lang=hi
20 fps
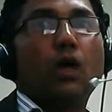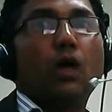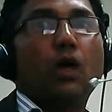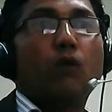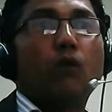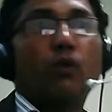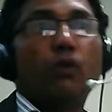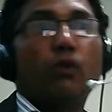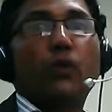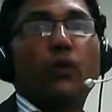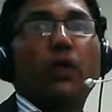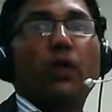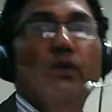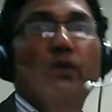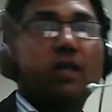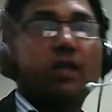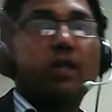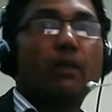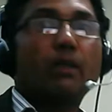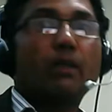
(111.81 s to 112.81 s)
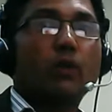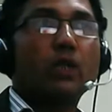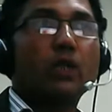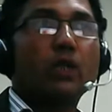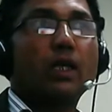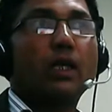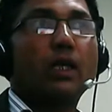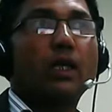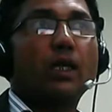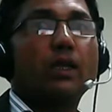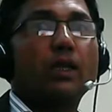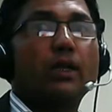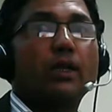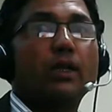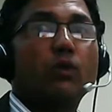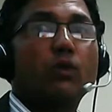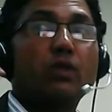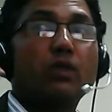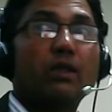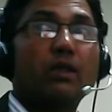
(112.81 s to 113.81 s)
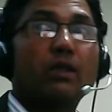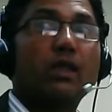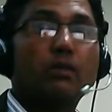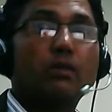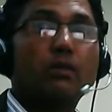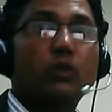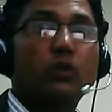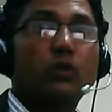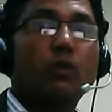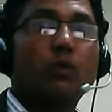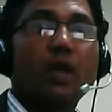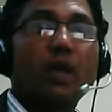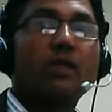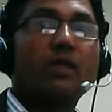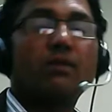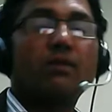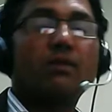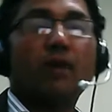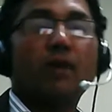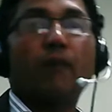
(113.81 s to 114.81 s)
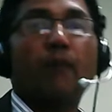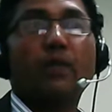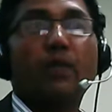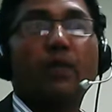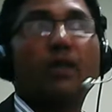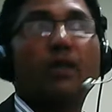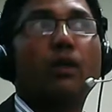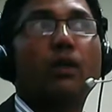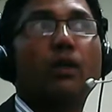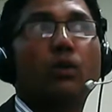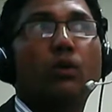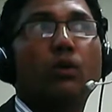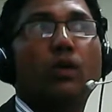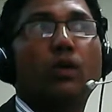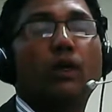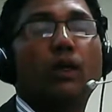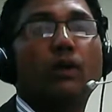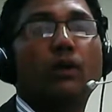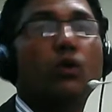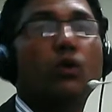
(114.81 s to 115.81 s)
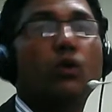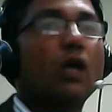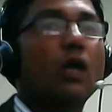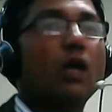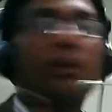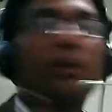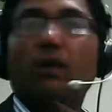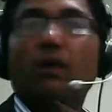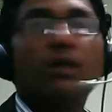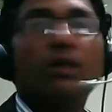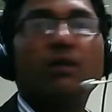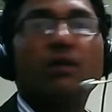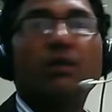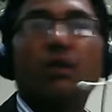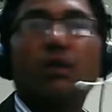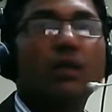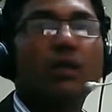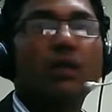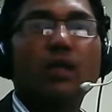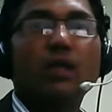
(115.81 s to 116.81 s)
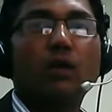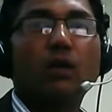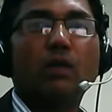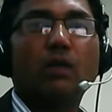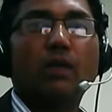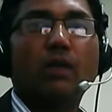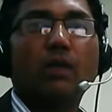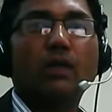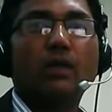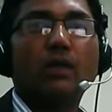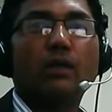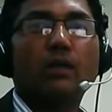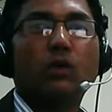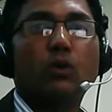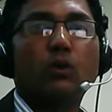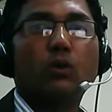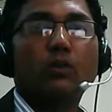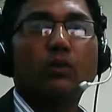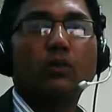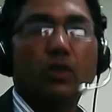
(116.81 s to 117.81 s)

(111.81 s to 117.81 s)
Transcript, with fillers: वो प्रोडक्ट वहाँ तक पहुँचाने के लिए उस सर्टेन जो बायर्स आप देख रहे होते हैं क्योंकि आपने ऑलरेडी सेगमेंट किया होता है मार्केट को